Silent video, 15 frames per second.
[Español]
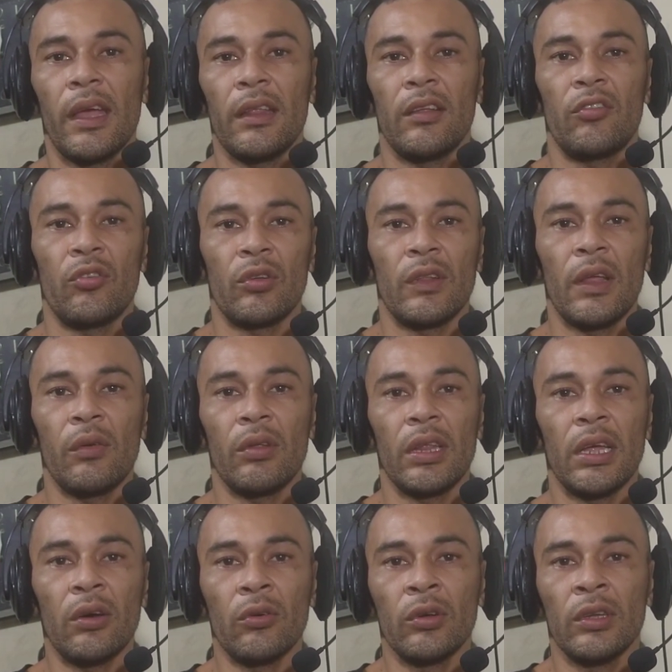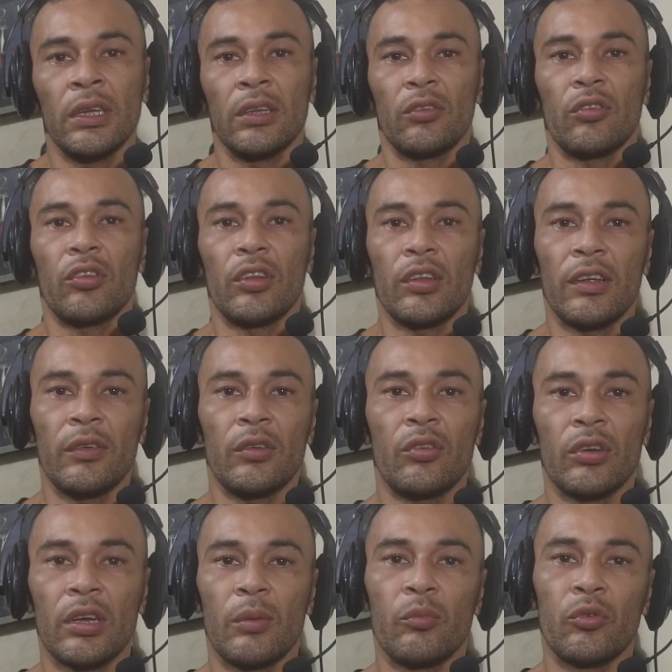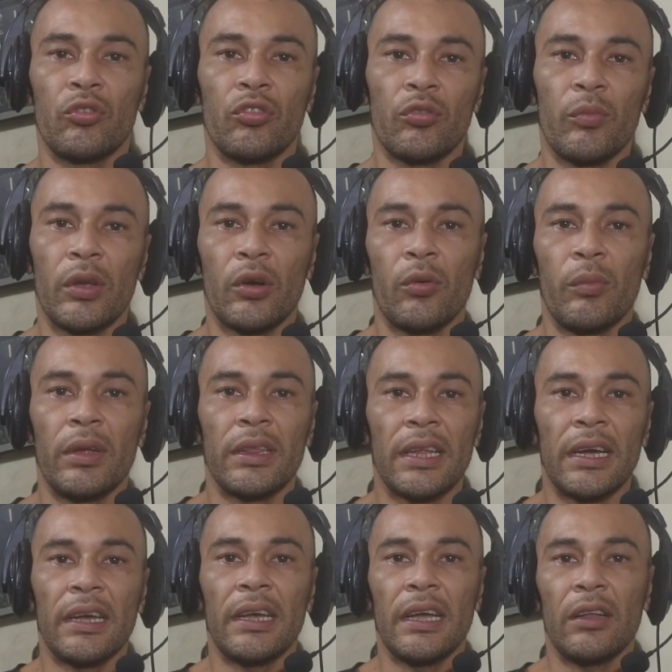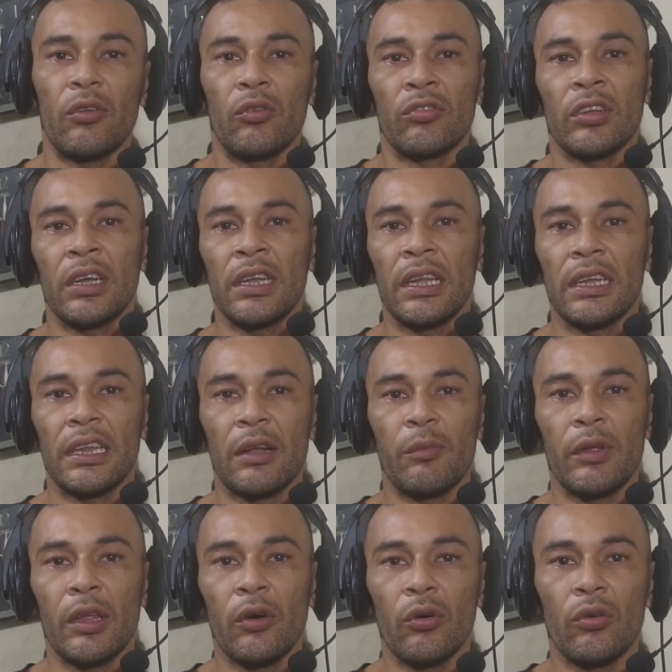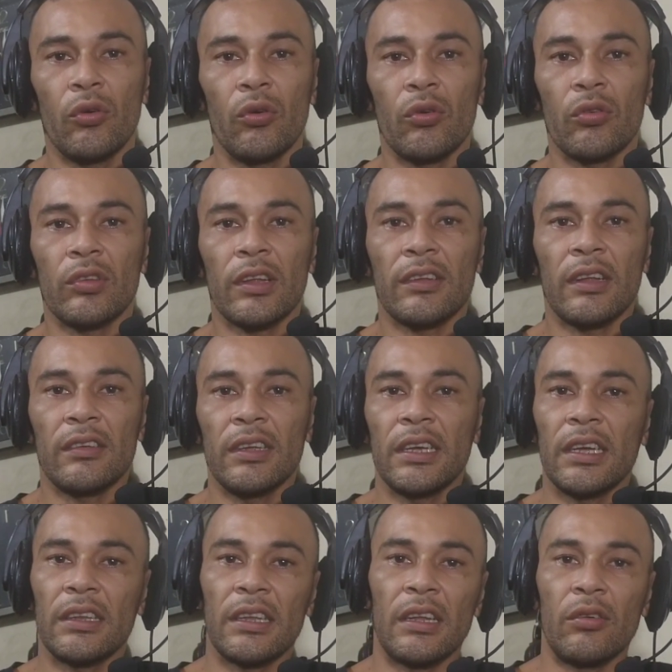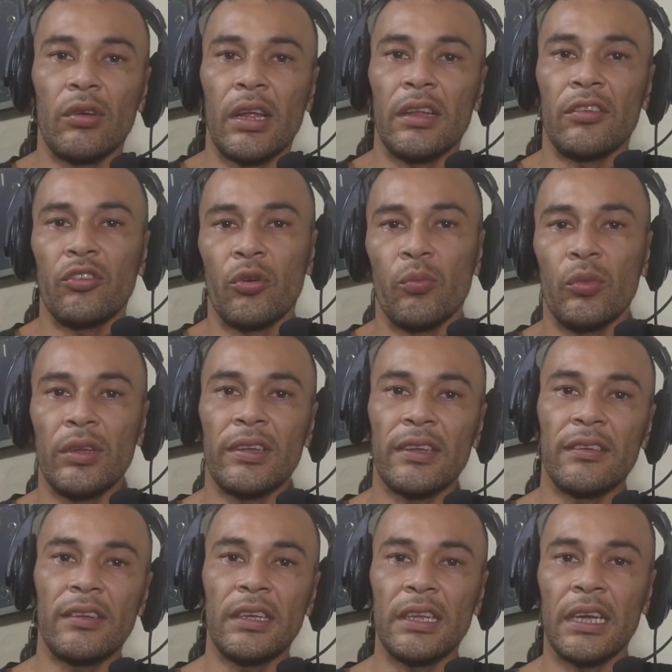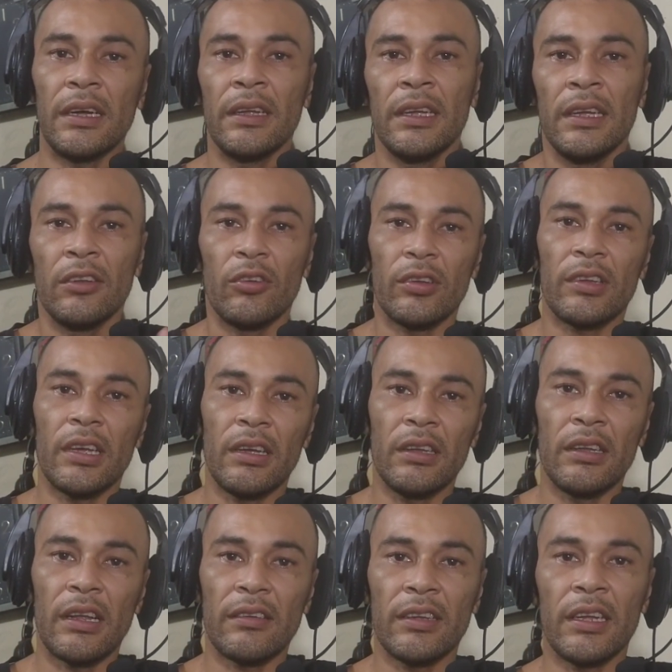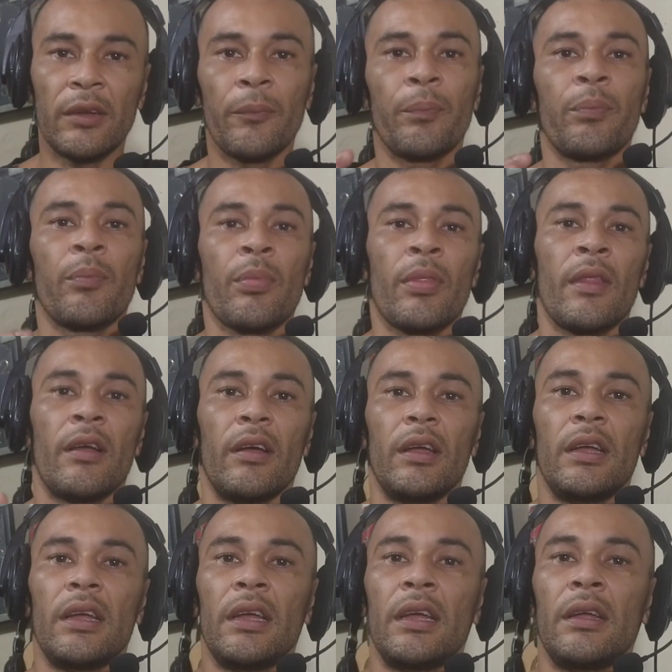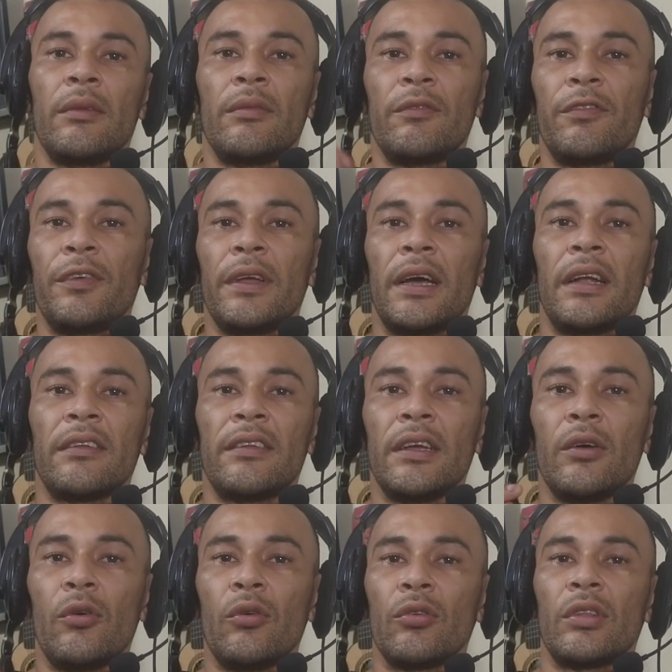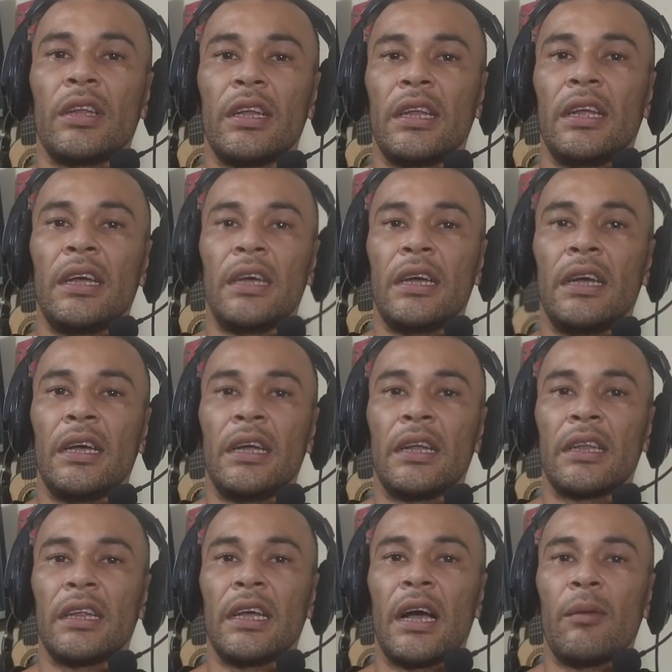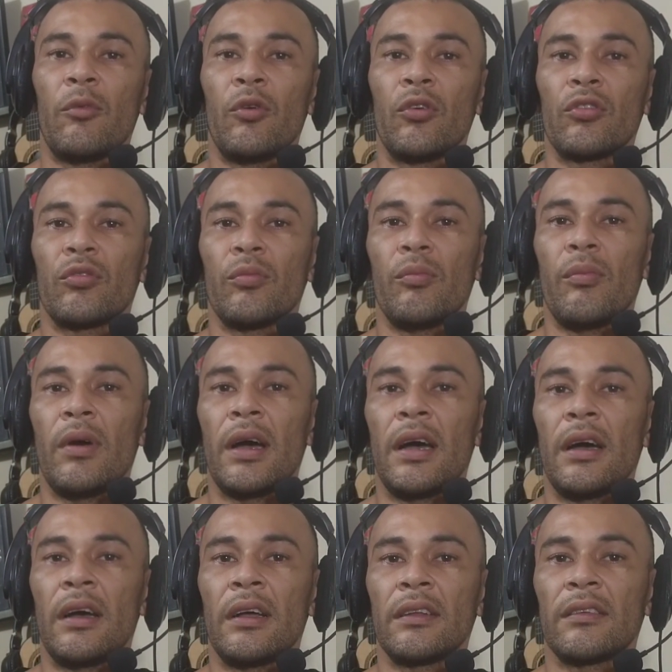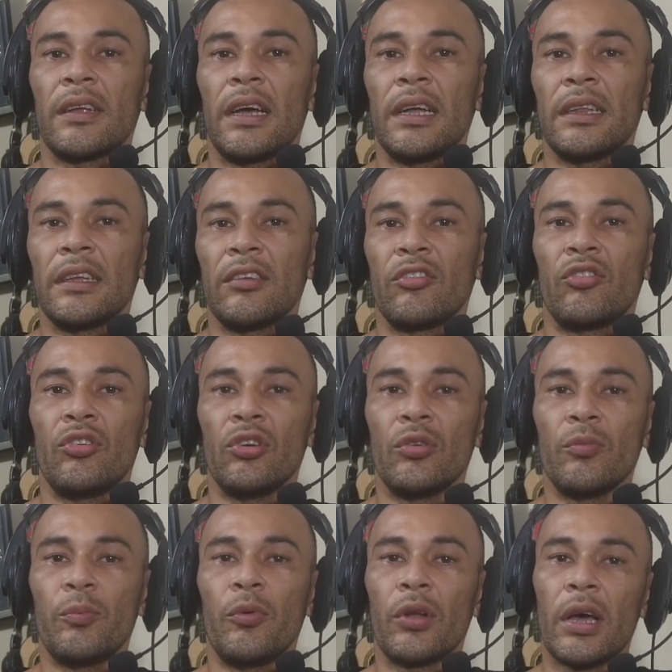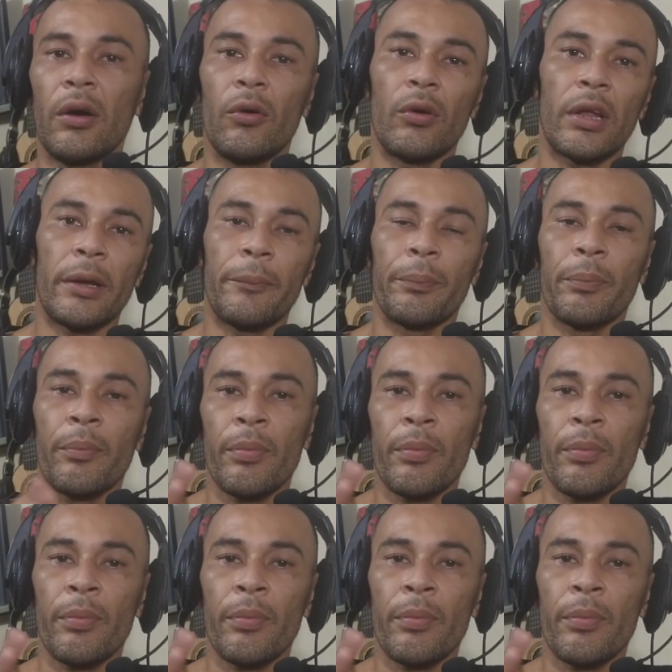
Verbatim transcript: edición de video. Entonces he visto que muchos me comentan que no saben editar video o cosas así, que tienen una edición muy sencilla. Entonces, ¿qué deben de hacer? Eh, fijarse o tener, digamos, más atención por ahora